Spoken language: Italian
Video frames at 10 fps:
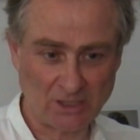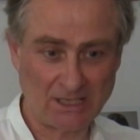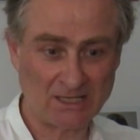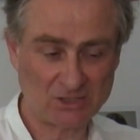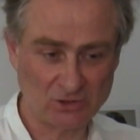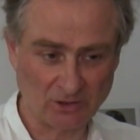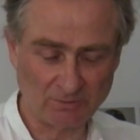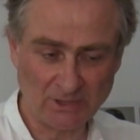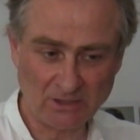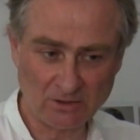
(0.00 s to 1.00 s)
che ha
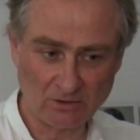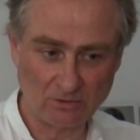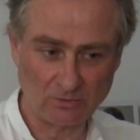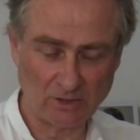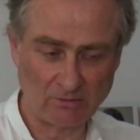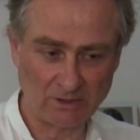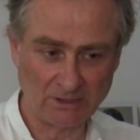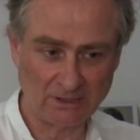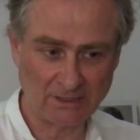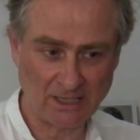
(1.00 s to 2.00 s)
assorbito una
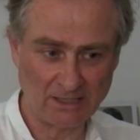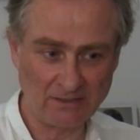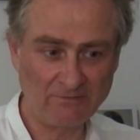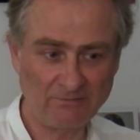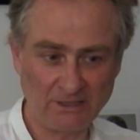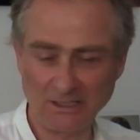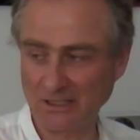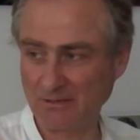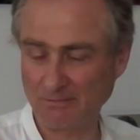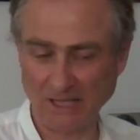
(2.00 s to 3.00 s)
quantità infinita
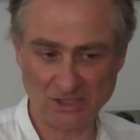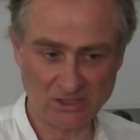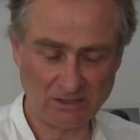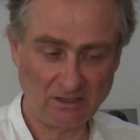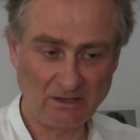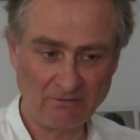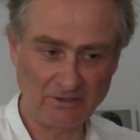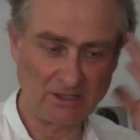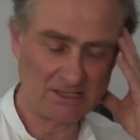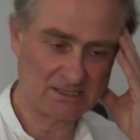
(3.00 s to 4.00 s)
di immagini
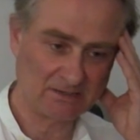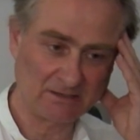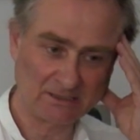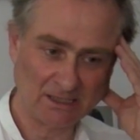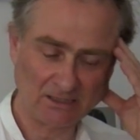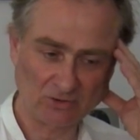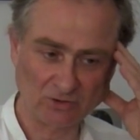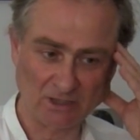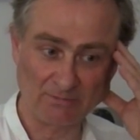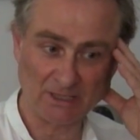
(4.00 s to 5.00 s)
fino a essere diventata
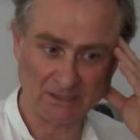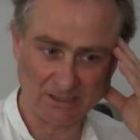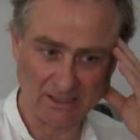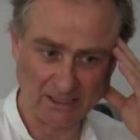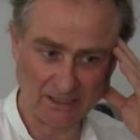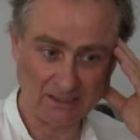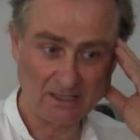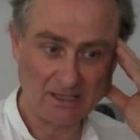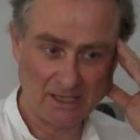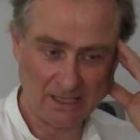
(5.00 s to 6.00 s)
totalmente nera
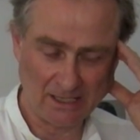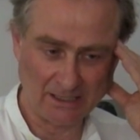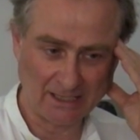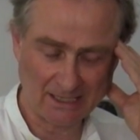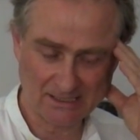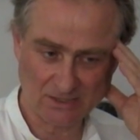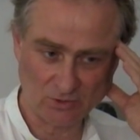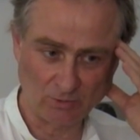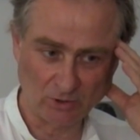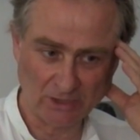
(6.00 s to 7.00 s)
e grazie al
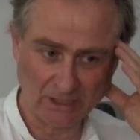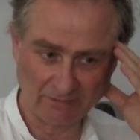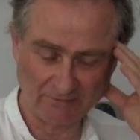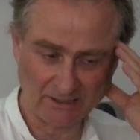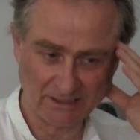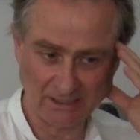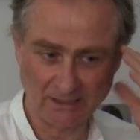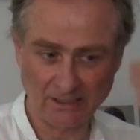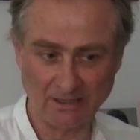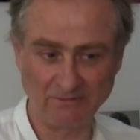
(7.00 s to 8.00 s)
suo potere
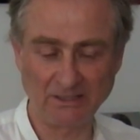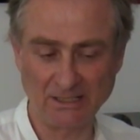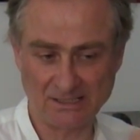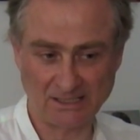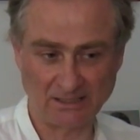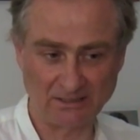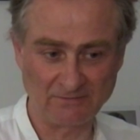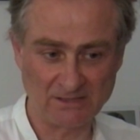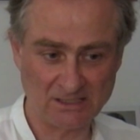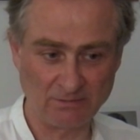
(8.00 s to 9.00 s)
riflettente evidenzia e rende
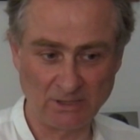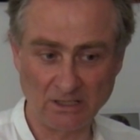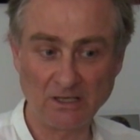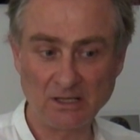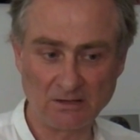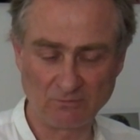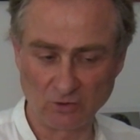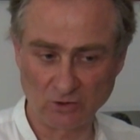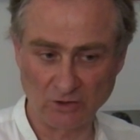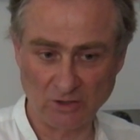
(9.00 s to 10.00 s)
visibile il
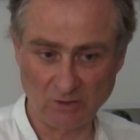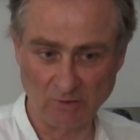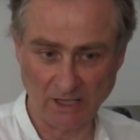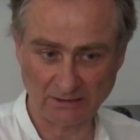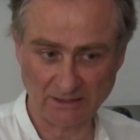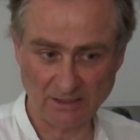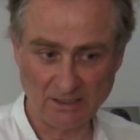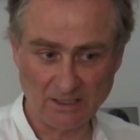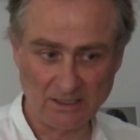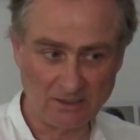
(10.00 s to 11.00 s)
volto di chi guarda.
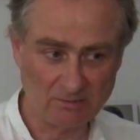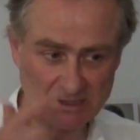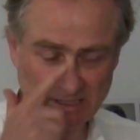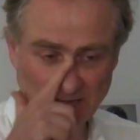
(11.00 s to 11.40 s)
In questi